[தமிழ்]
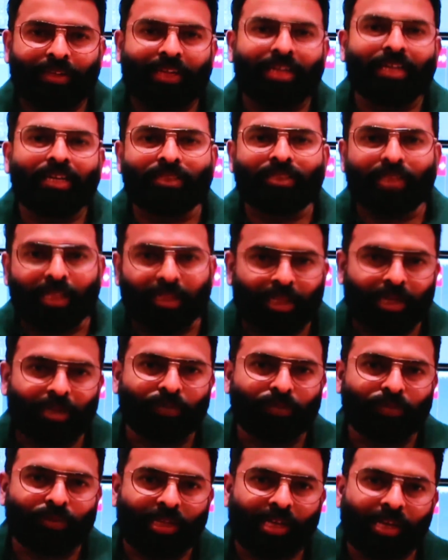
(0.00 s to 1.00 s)
இன்னும்
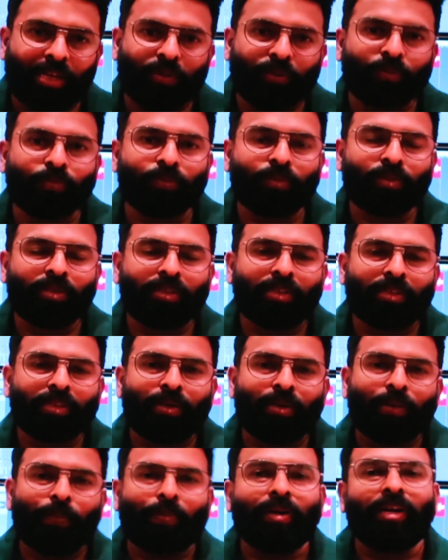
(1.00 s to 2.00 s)
சந்தானம் சாரும்
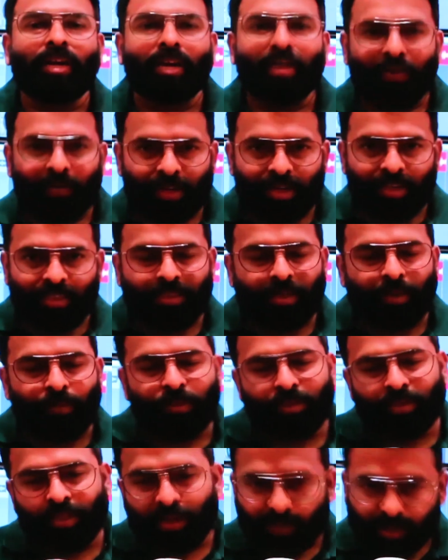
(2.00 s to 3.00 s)
பெரிய லெவலில்
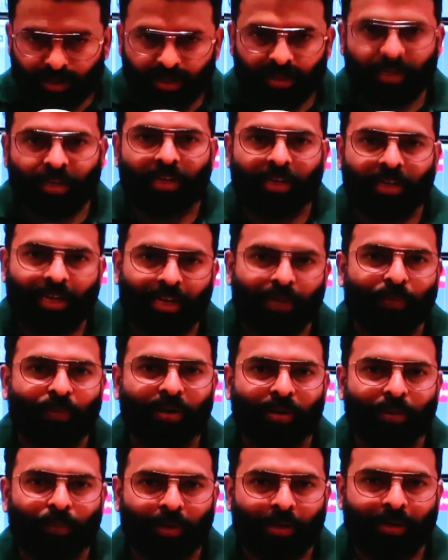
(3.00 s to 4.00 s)
எஸ்டாப்ளிஷ் ஆவார்னு நான்
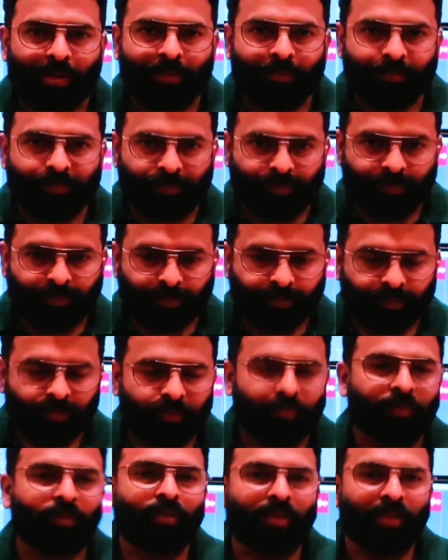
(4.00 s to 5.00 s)
கண்டிப்பாக நம்புகிறேன்
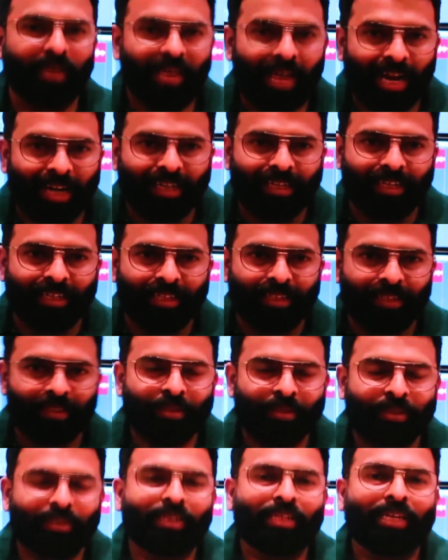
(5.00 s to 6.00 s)
அண்டு
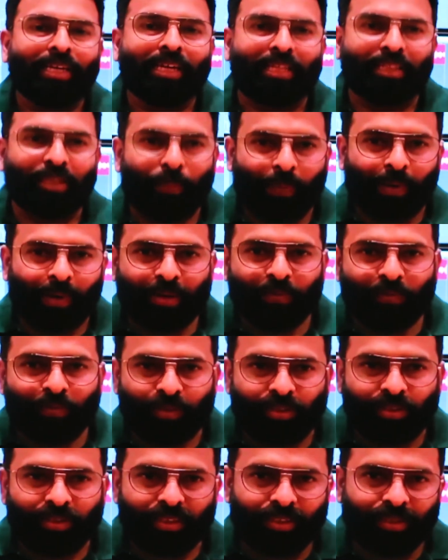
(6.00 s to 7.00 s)
இந்த படம்
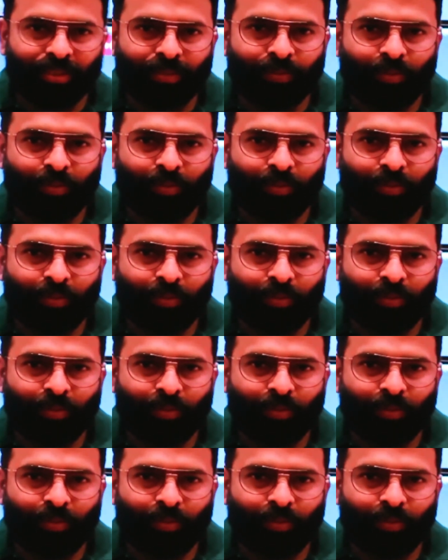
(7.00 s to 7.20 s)
வந்து